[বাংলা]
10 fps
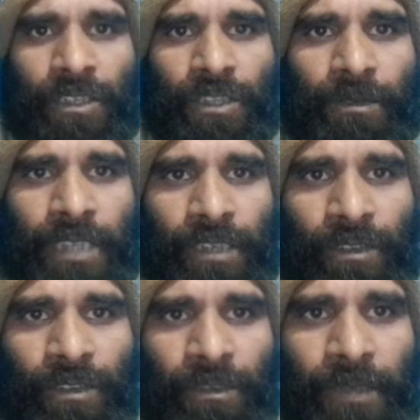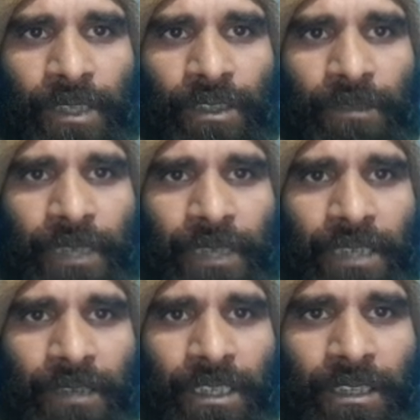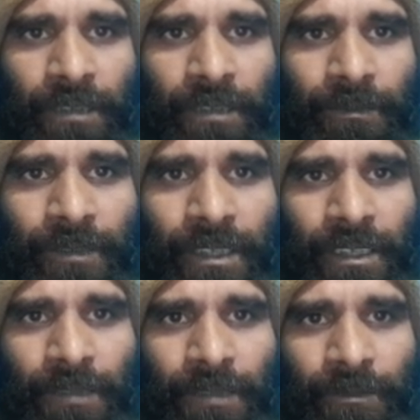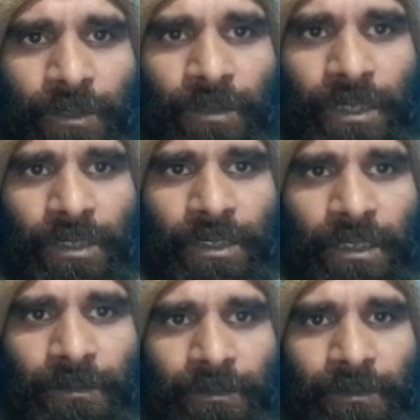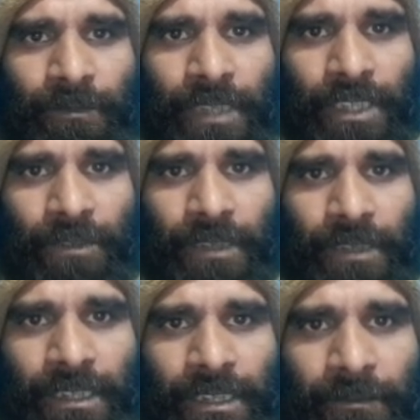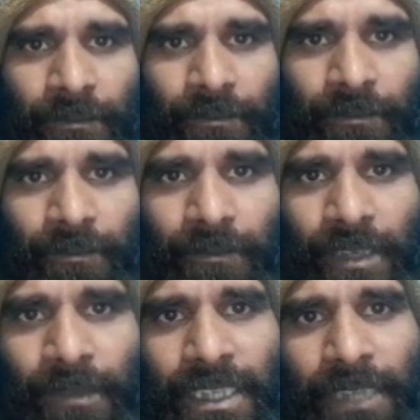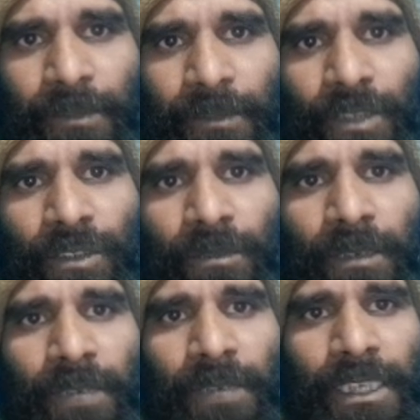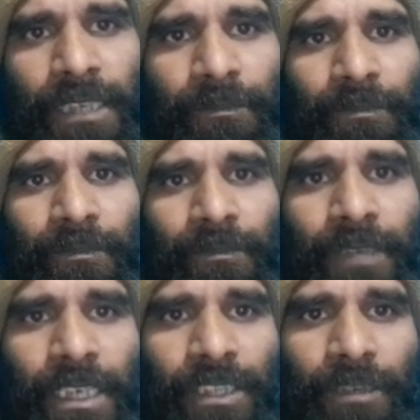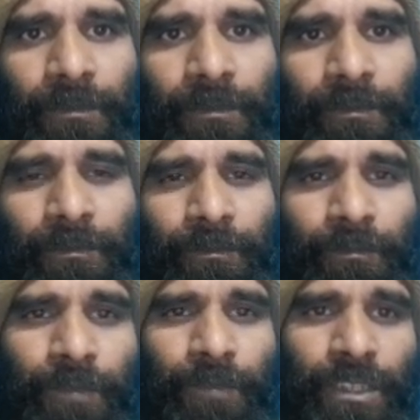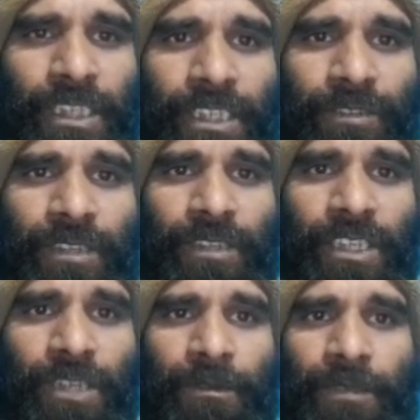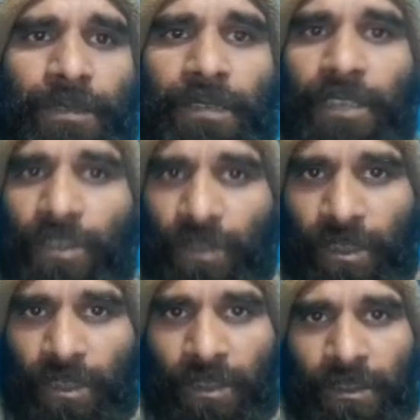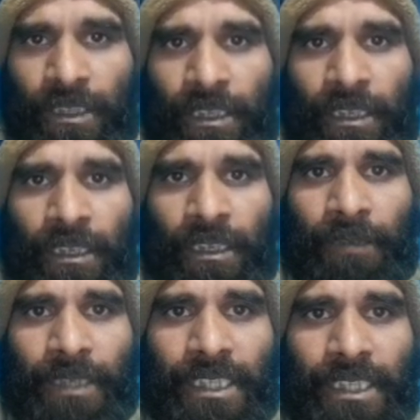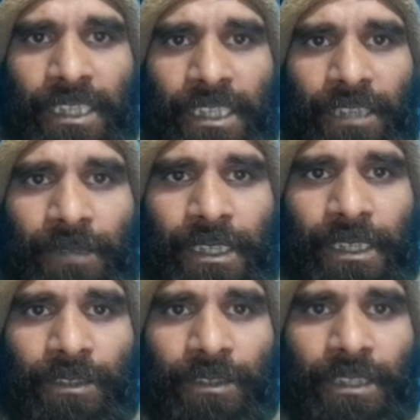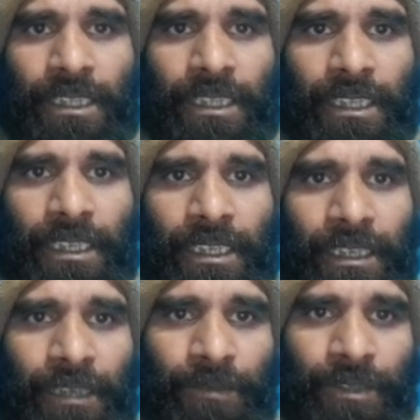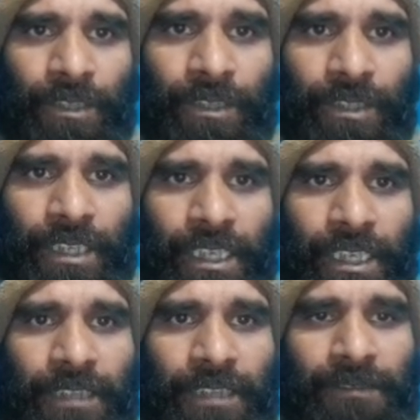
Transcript: সর্বসাকুল্য বেতন বাড়ি ভাড়া সব মূল বেতনে এত পার্সেন্ট মাসিক বিদ্যুৎ বিল ভাতা একশো পঞ্চাশ ইউনিটের সমপরিমাণ অর্থ মাসিক যাতায়াত ভাতা হচ্ছে পনেরোশো টাকা